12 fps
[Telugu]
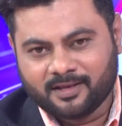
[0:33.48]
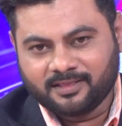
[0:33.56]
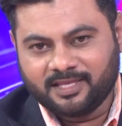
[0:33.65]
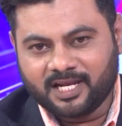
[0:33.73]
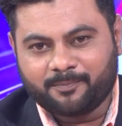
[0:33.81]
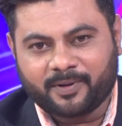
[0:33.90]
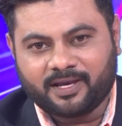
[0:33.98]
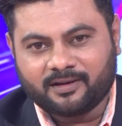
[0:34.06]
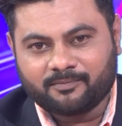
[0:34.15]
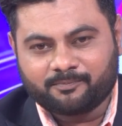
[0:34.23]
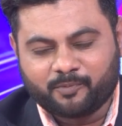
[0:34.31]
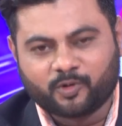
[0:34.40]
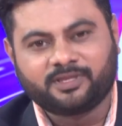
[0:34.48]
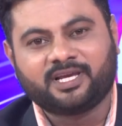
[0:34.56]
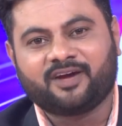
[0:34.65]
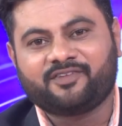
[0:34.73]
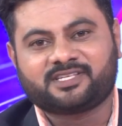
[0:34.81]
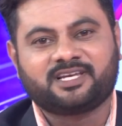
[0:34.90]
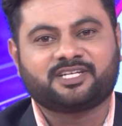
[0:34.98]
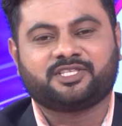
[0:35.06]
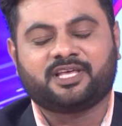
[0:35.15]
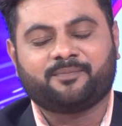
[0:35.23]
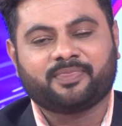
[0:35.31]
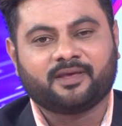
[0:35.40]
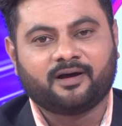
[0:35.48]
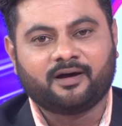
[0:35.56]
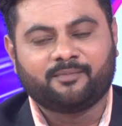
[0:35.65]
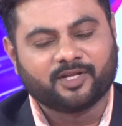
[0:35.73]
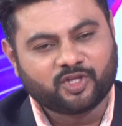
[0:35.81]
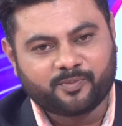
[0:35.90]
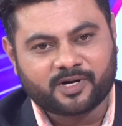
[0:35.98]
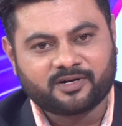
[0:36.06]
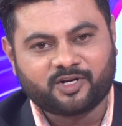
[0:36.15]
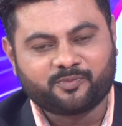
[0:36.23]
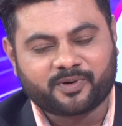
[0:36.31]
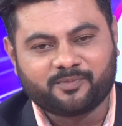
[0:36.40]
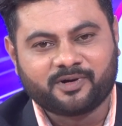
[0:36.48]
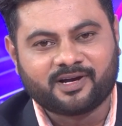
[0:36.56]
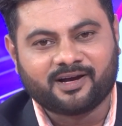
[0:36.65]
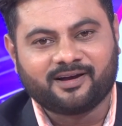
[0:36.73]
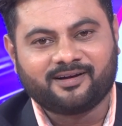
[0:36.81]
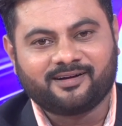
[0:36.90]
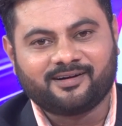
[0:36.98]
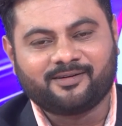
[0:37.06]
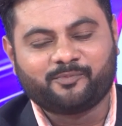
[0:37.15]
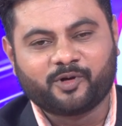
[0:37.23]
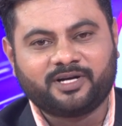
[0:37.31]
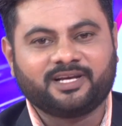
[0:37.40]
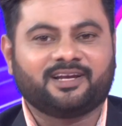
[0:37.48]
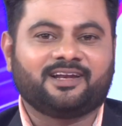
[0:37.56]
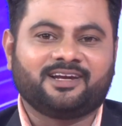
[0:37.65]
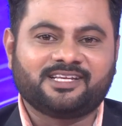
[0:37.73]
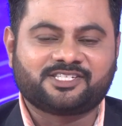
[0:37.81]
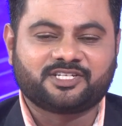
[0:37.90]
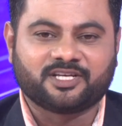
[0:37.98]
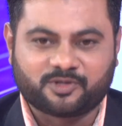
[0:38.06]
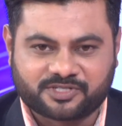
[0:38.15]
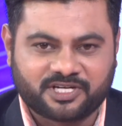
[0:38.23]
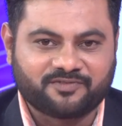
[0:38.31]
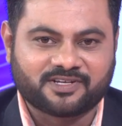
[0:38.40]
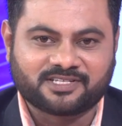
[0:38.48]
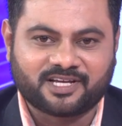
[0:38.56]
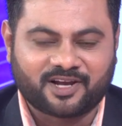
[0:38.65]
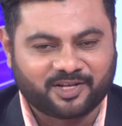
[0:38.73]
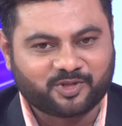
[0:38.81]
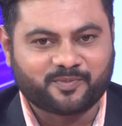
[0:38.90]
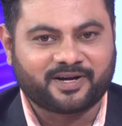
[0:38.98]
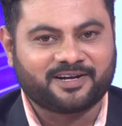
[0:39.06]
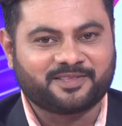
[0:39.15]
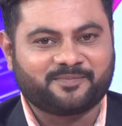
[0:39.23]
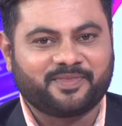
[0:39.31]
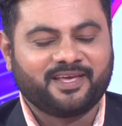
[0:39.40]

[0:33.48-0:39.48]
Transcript: దీనిపై పూర్తిగా విశ్లేషిద్దాం మనతో పాటు ఉన్నారు ప్రముఖ పొలిటికల్ అనలిస్ట్ చంద్రు శ్రీనివాస్ గారు ఆయనతో మాట్లాడదాం